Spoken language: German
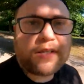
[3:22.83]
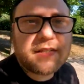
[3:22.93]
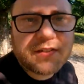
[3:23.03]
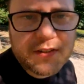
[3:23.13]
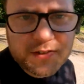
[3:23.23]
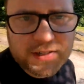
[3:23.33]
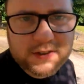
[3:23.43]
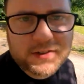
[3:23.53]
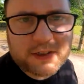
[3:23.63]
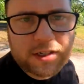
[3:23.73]
ich mich jetzt
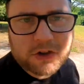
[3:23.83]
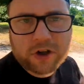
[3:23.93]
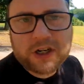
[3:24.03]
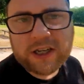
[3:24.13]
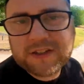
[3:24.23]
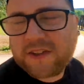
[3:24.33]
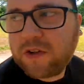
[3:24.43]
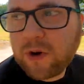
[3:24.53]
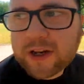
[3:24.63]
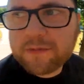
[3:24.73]
hinsetzen, hier könnte ich jetzt
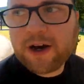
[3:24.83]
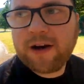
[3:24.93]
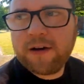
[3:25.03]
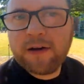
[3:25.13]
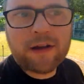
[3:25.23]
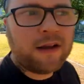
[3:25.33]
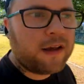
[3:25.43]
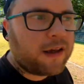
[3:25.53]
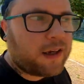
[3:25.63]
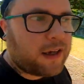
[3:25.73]
den Raid machen.
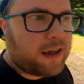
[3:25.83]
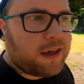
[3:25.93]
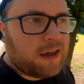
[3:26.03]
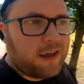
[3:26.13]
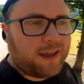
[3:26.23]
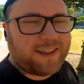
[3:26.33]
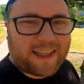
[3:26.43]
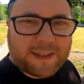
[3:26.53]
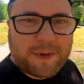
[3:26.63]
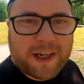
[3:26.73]
Ich
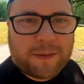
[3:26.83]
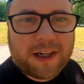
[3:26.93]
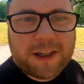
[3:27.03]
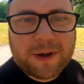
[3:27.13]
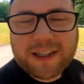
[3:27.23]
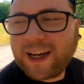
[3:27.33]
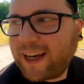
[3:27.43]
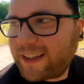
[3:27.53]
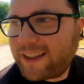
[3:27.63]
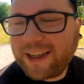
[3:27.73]
setze mich aber lieber
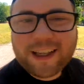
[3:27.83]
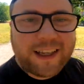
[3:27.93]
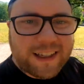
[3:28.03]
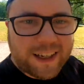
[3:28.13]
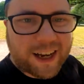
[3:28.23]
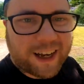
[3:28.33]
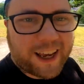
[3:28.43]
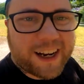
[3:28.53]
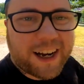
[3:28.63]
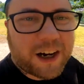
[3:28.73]
direkt in die
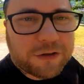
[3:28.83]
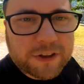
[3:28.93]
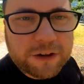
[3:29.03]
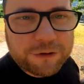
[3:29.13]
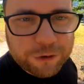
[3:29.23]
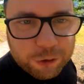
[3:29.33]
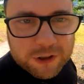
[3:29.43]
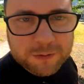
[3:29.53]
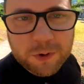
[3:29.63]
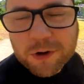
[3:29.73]
Arena auf den
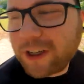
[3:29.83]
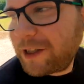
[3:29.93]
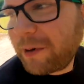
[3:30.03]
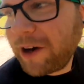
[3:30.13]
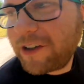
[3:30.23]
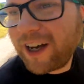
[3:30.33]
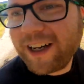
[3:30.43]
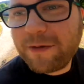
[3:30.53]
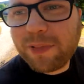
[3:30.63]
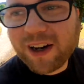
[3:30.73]
Fußboden. Ich brauche
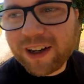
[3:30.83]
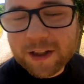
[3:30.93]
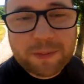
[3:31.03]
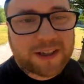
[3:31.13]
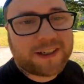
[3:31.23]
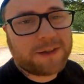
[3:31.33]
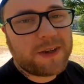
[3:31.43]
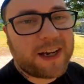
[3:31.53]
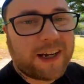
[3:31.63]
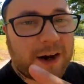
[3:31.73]
keine Bank, da passt das
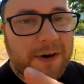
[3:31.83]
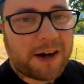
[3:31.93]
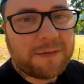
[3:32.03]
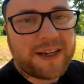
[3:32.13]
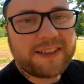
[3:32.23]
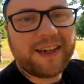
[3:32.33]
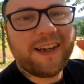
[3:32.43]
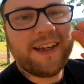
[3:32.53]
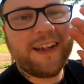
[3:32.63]
mit der Kamera besser.